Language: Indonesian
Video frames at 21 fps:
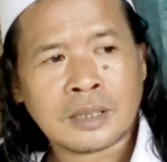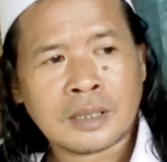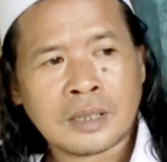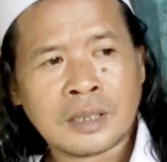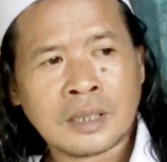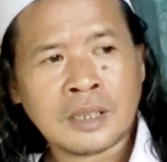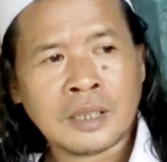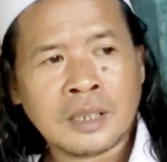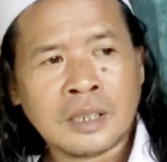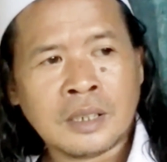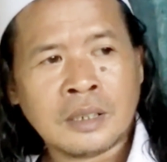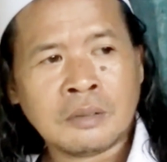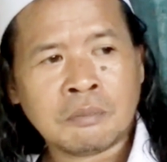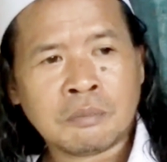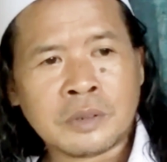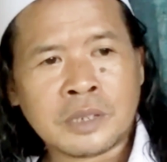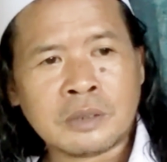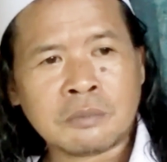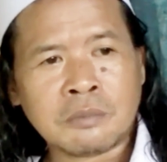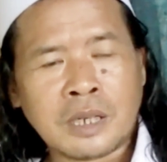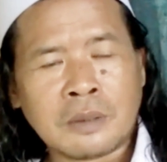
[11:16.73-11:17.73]
Minimal
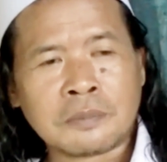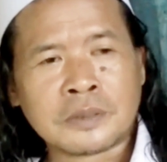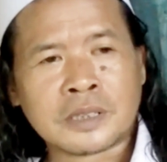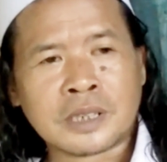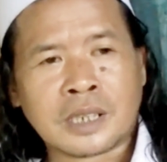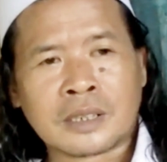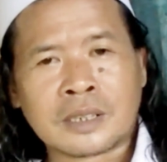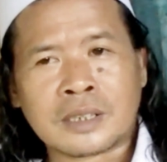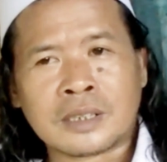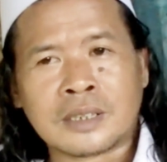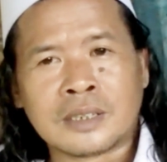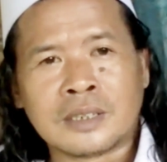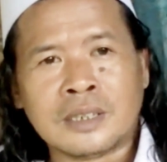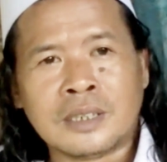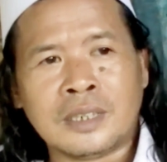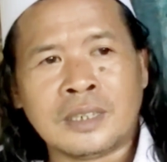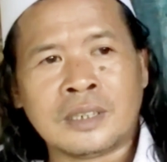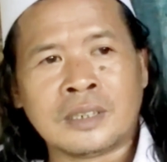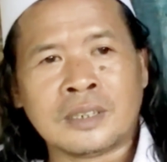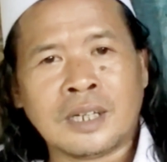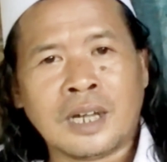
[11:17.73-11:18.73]
pesantren ini indah
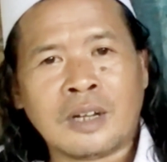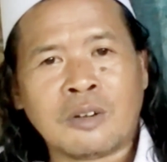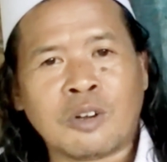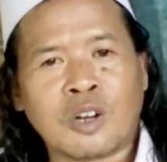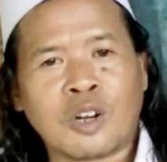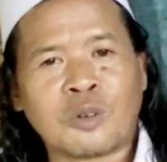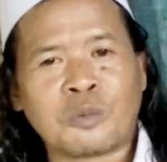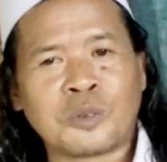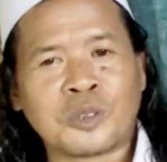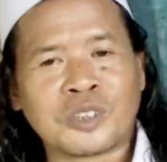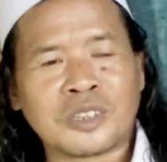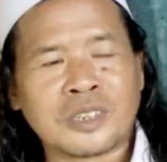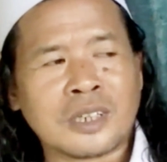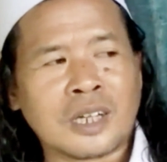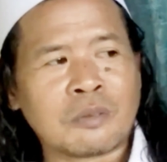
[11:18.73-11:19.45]
walaupun tidak mewah.